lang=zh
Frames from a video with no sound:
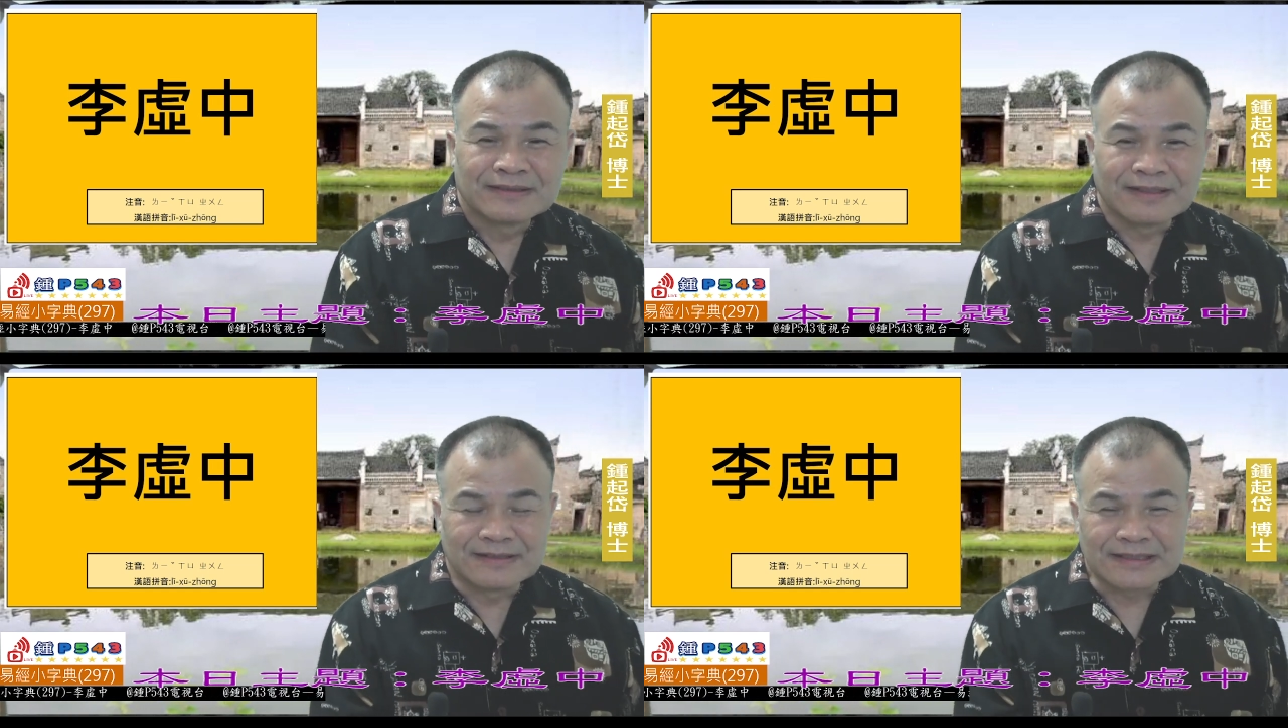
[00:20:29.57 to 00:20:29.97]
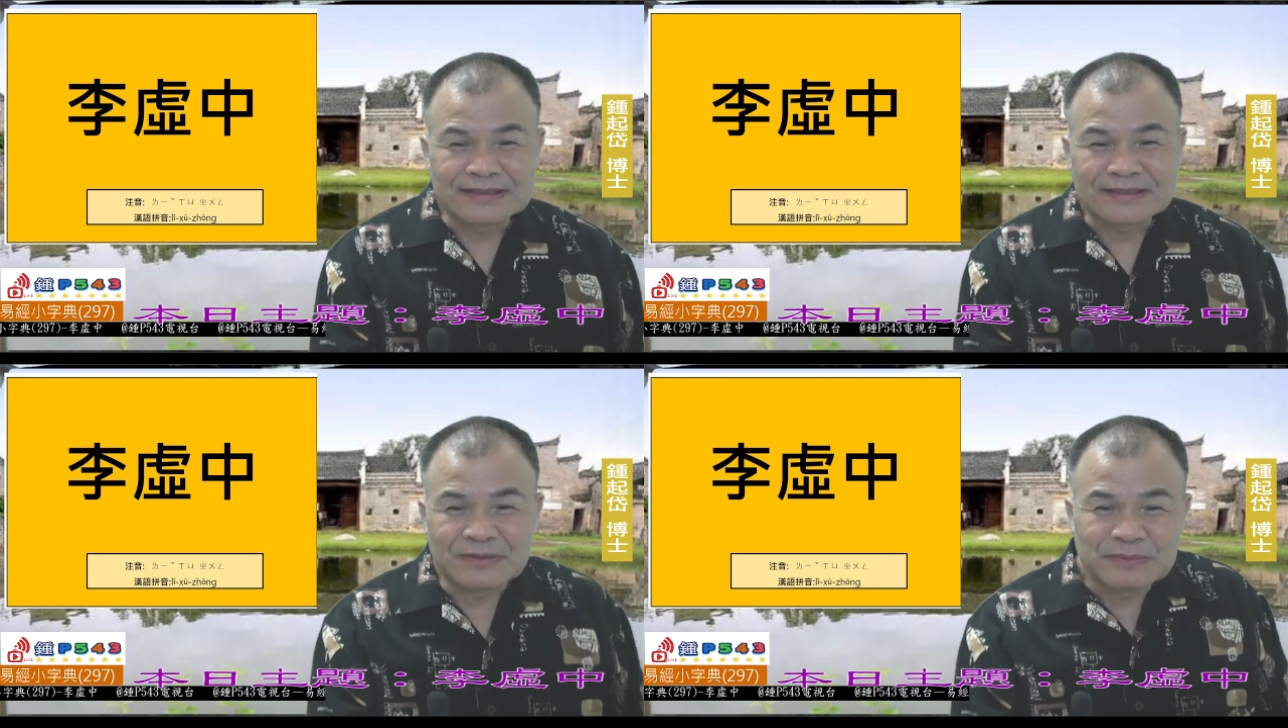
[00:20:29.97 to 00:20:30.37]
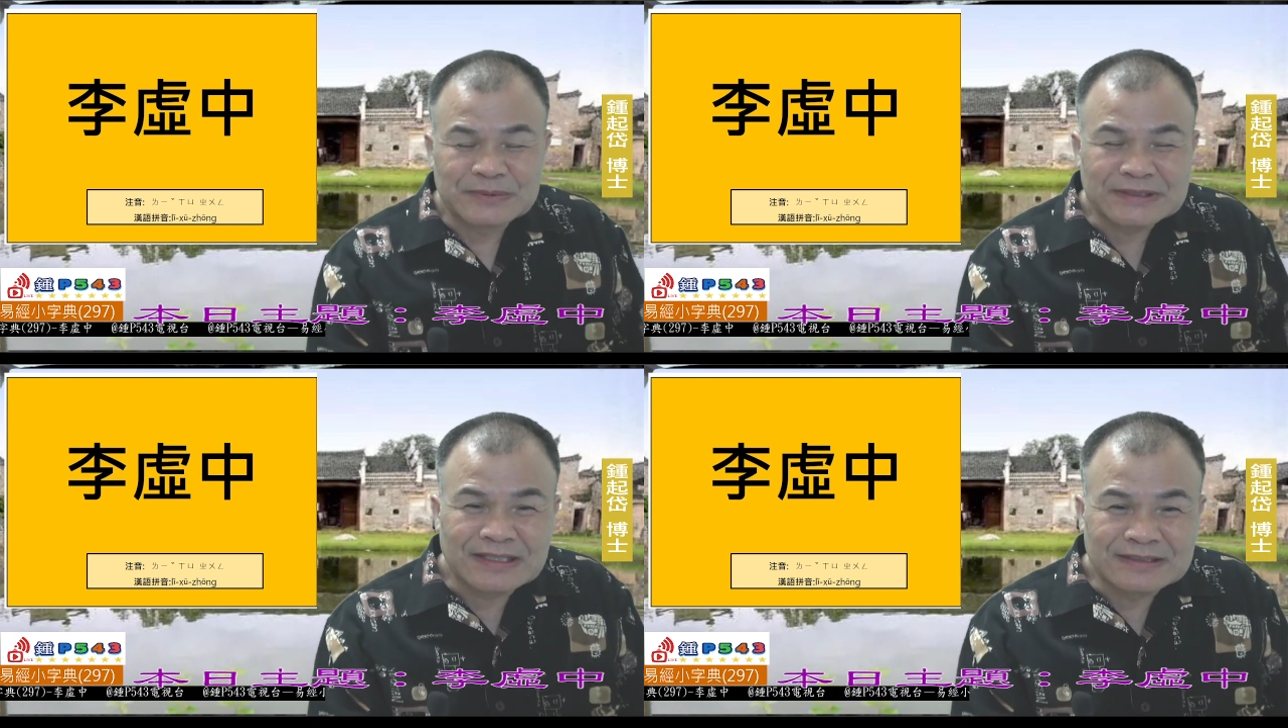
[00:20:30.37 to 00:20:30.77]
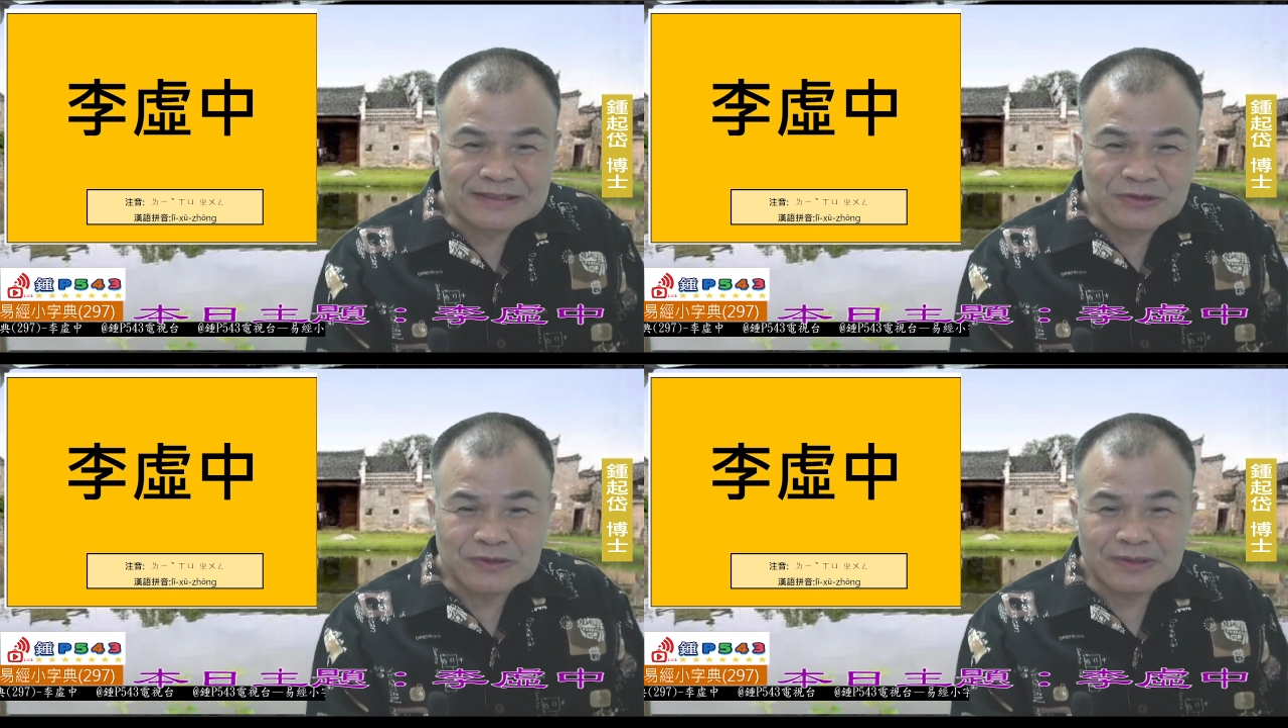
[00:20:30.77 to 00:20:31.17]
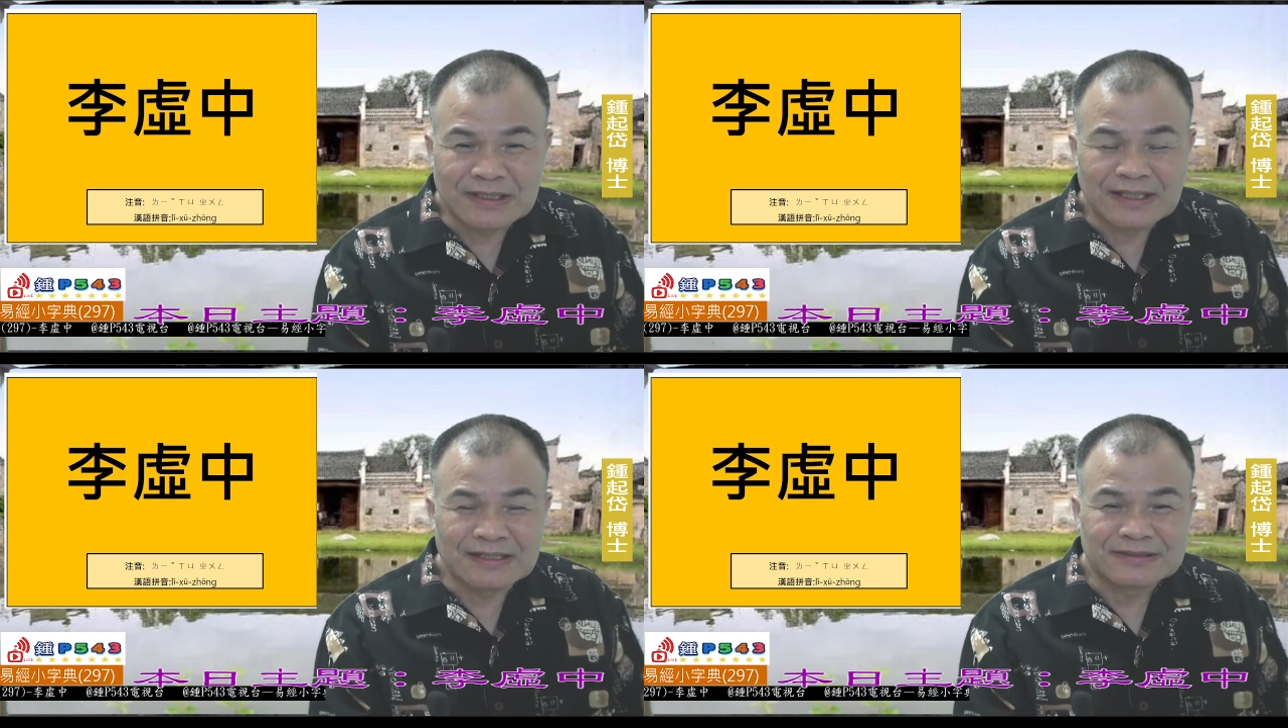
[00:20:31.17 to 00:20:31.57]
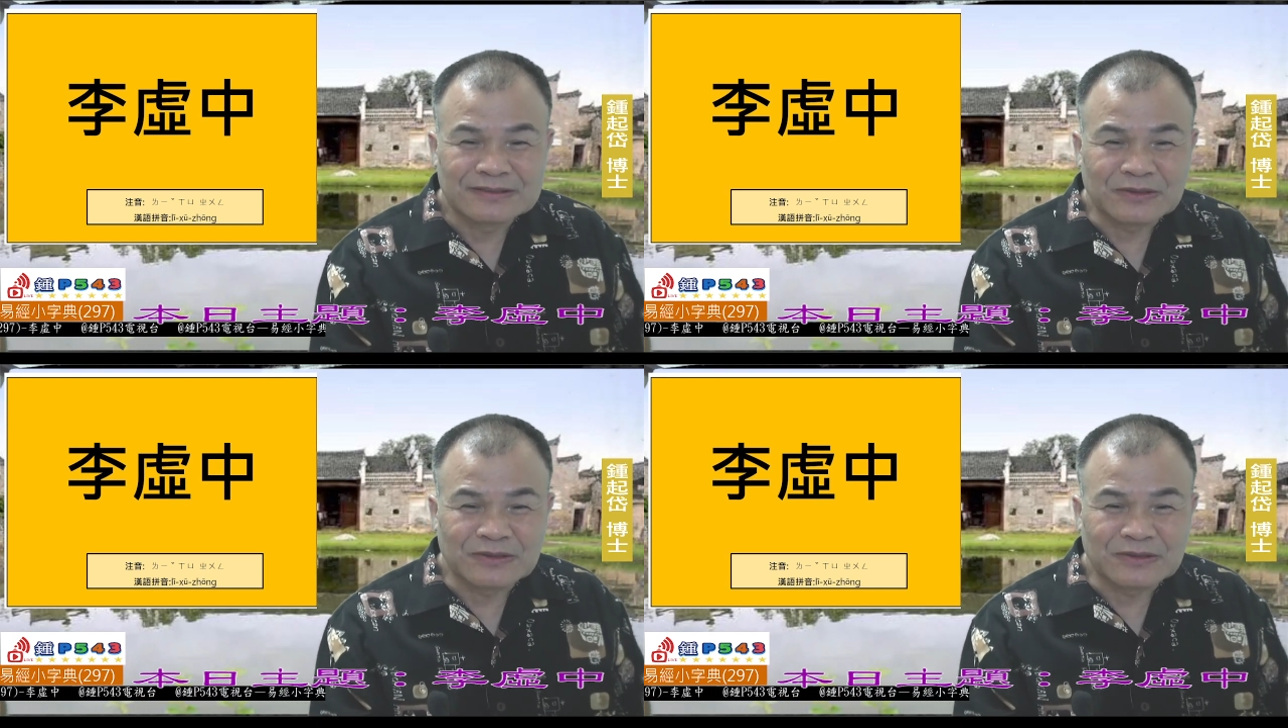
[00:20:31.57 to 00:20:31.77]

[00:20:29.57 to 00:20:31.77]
好，但是我们不知道李旭中了哈。